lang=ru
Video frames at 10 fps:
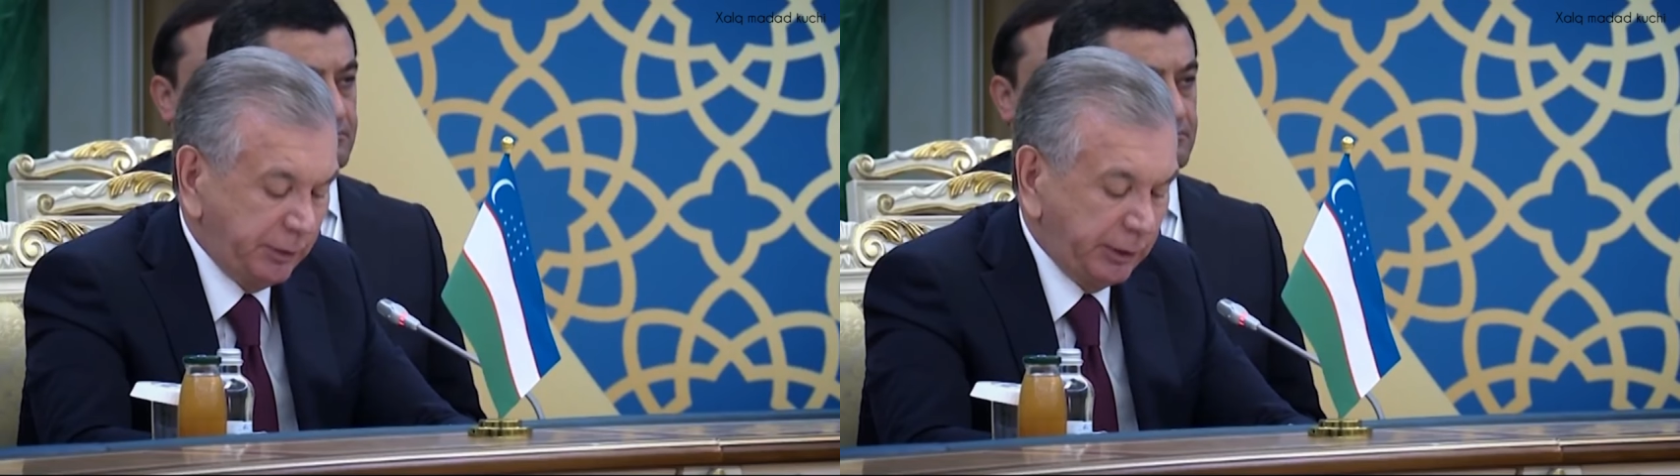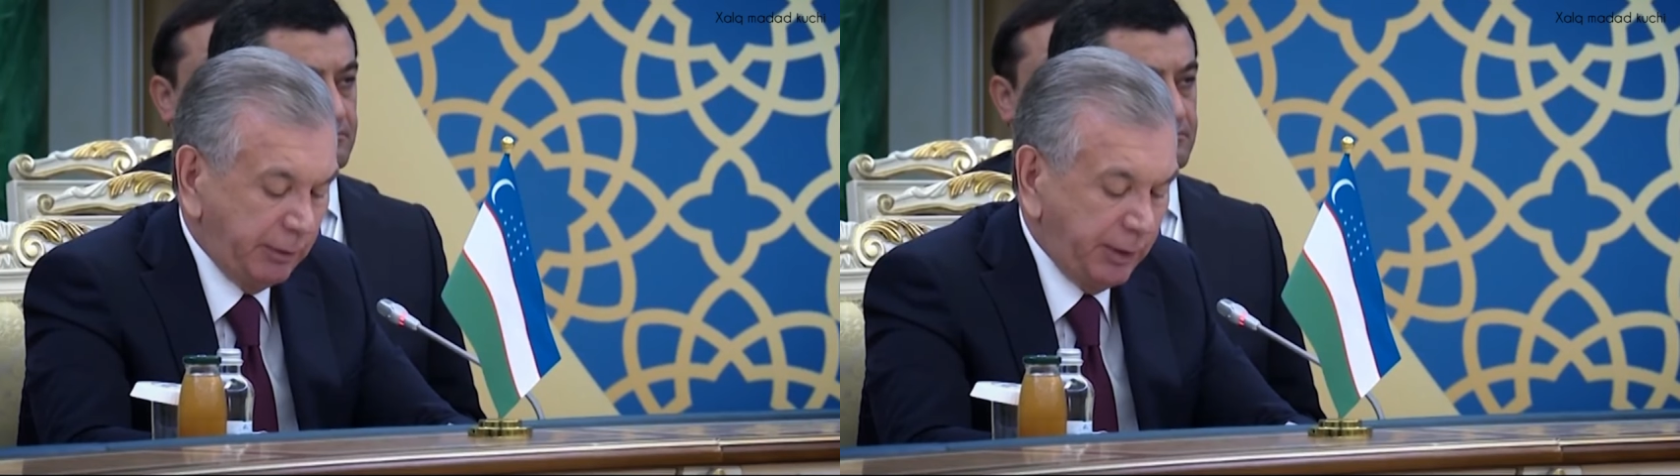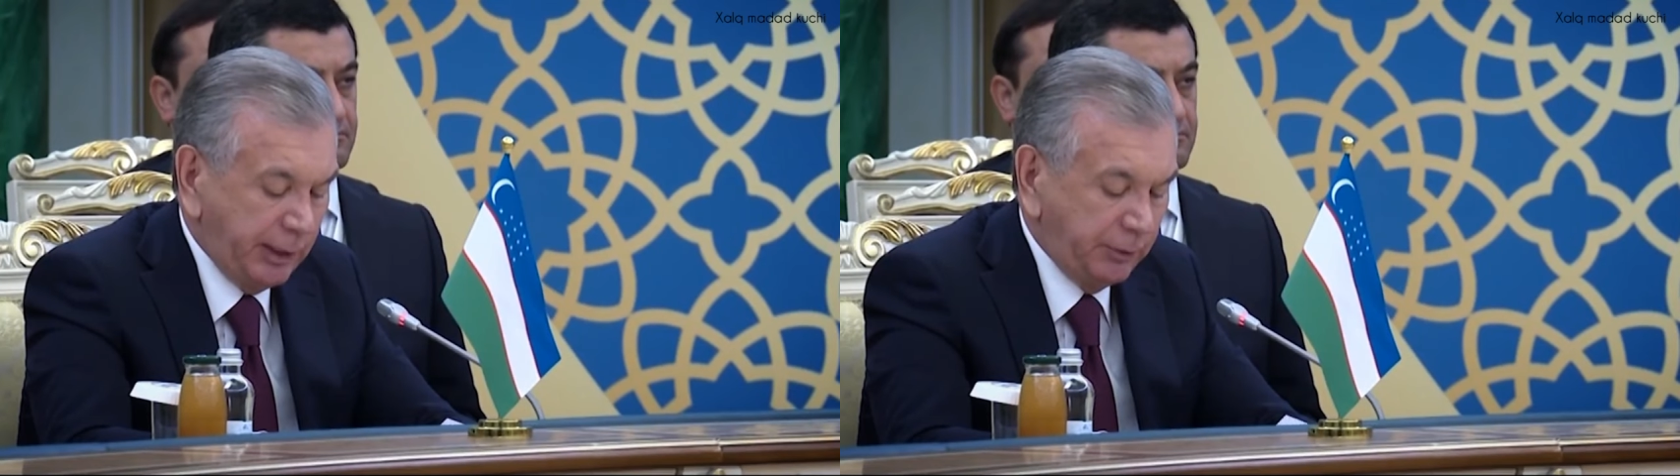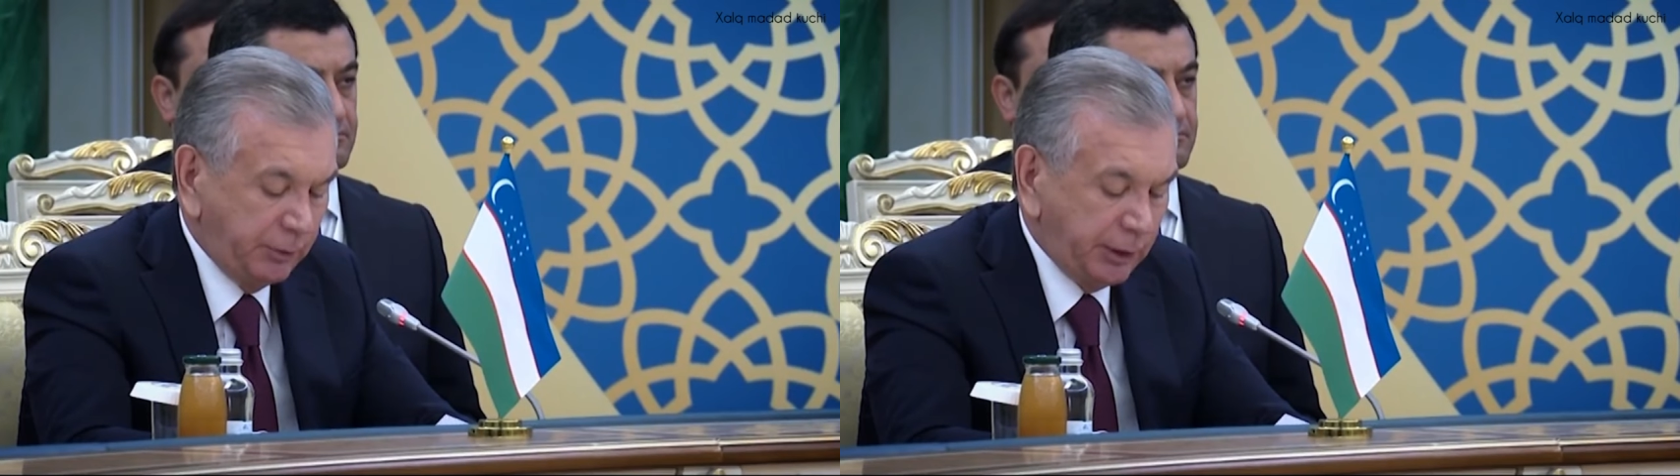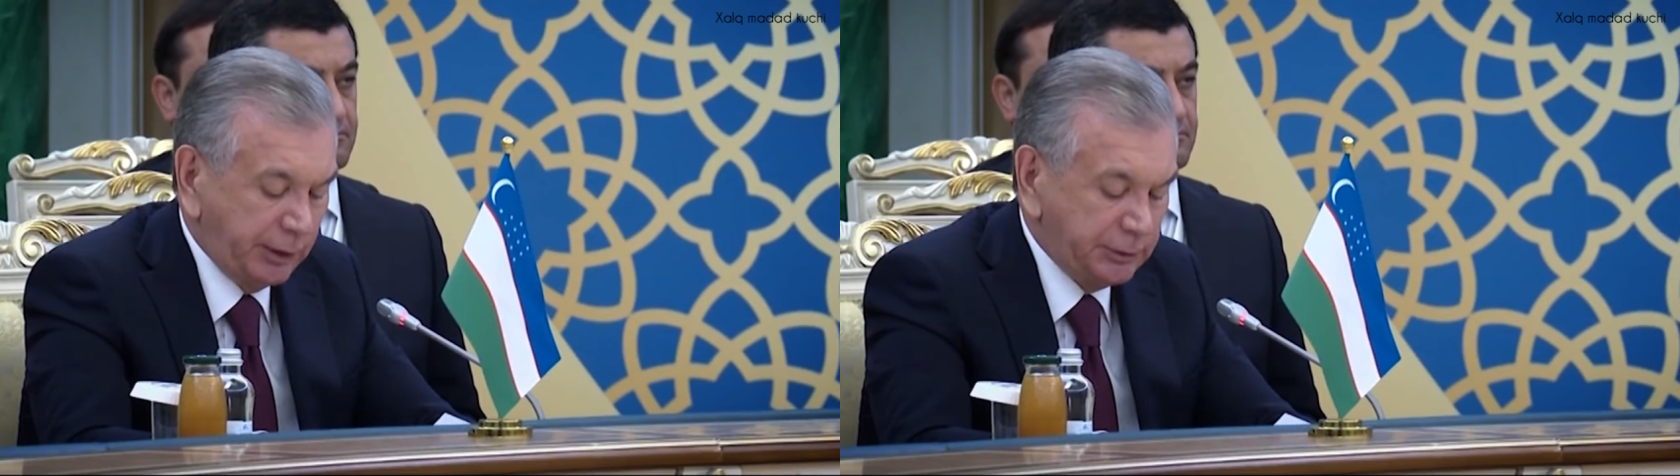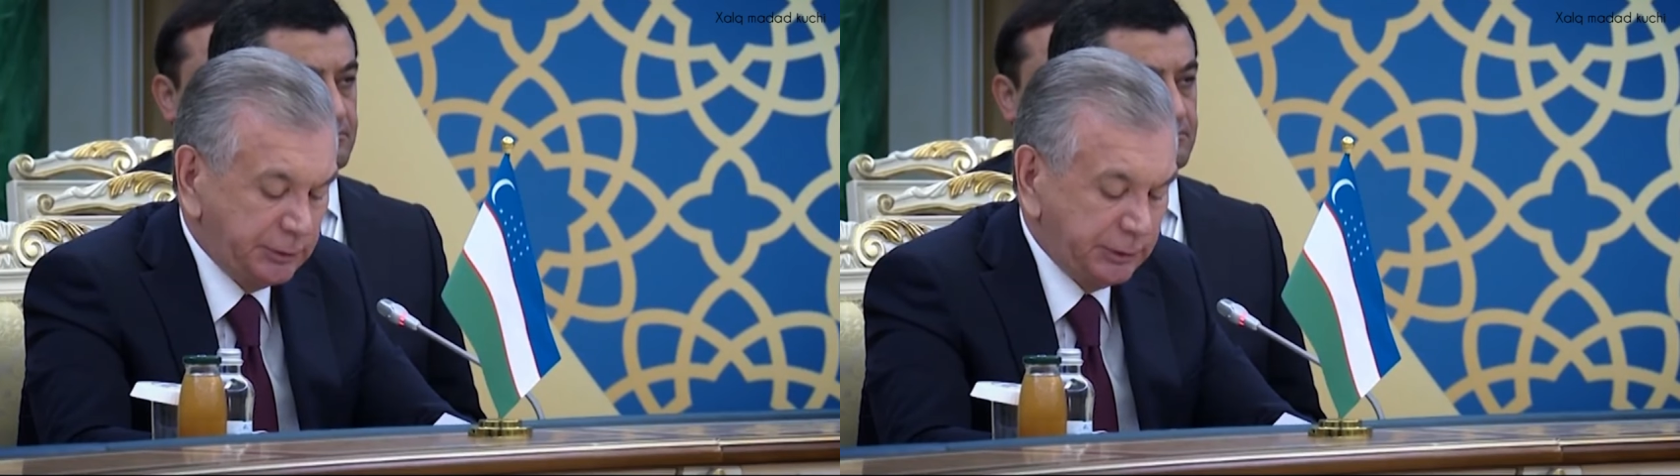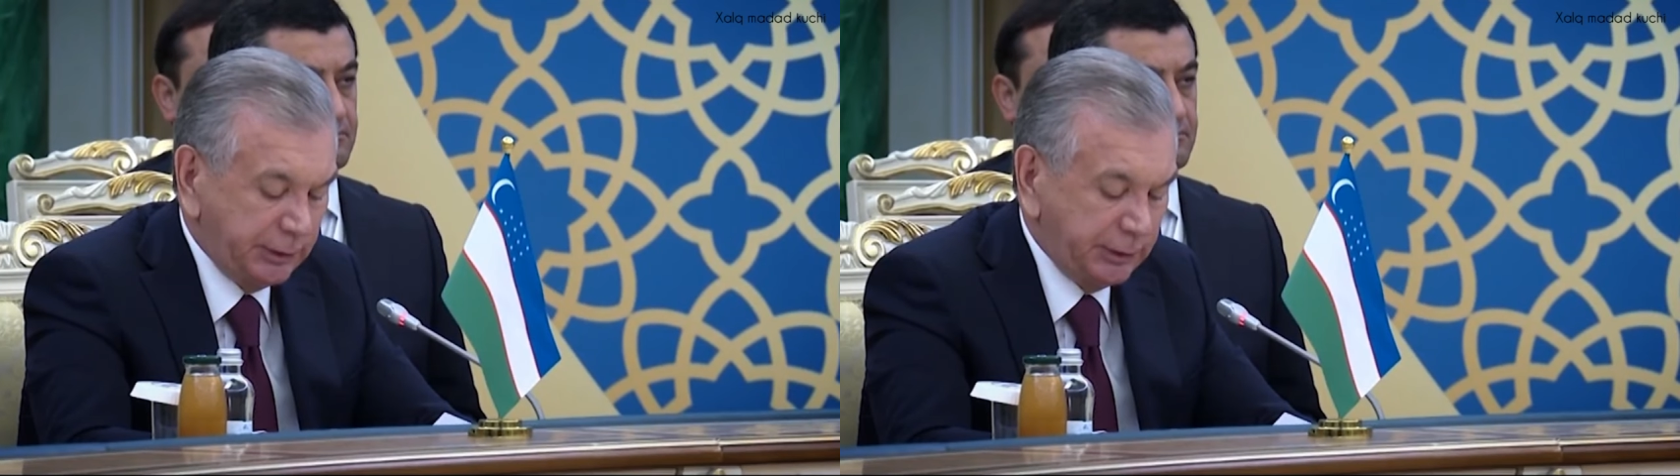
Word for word: глобального кризиса